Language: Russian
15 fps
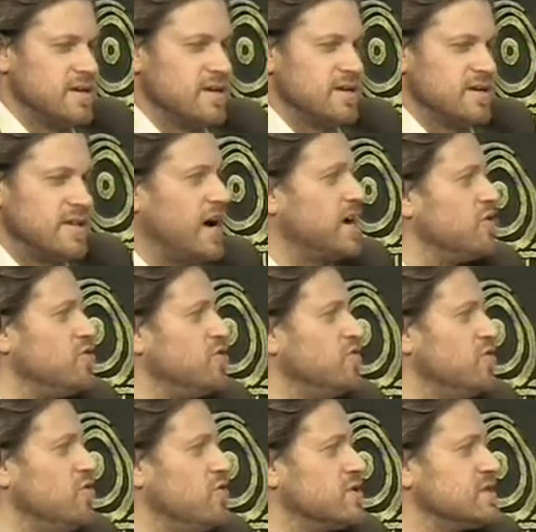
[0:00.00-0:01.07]
Дарио
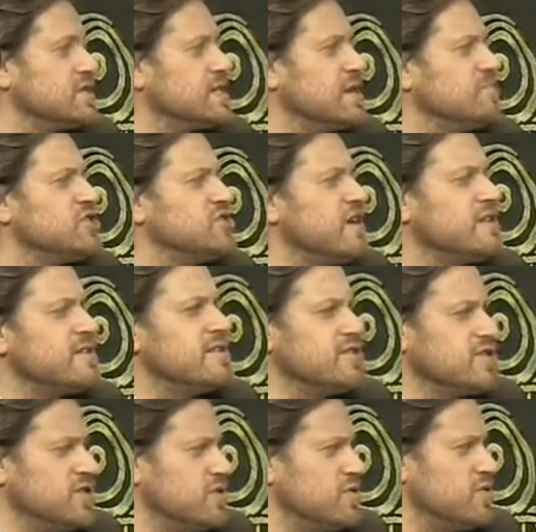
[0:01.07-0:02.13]
Фо, замечательный
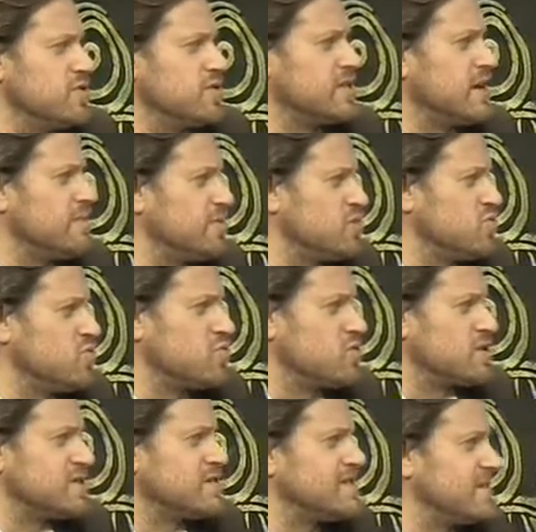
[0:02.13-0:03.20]
режиссер, драматург,
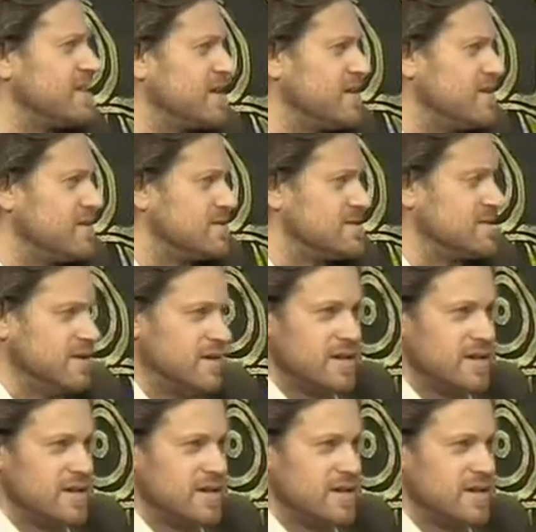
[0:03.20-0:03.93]
сценарист,